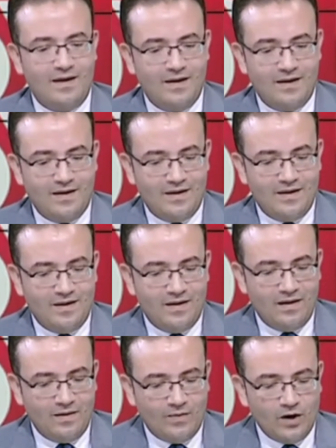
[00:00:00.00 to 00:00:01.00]

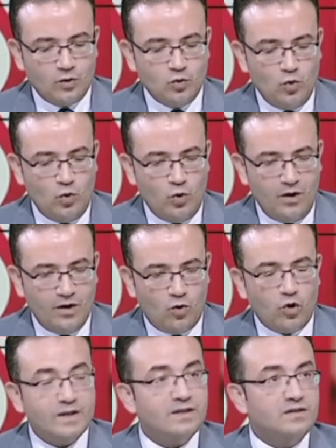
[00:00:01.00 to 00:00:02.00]
آه، برضه
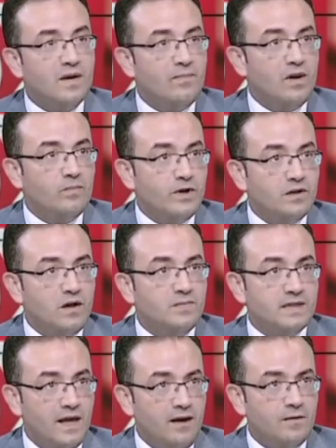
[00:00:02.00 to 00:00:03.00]
كريات الدم البيضاء
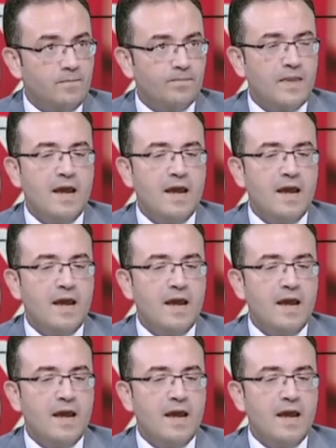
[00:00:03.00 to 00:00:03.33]
بتقل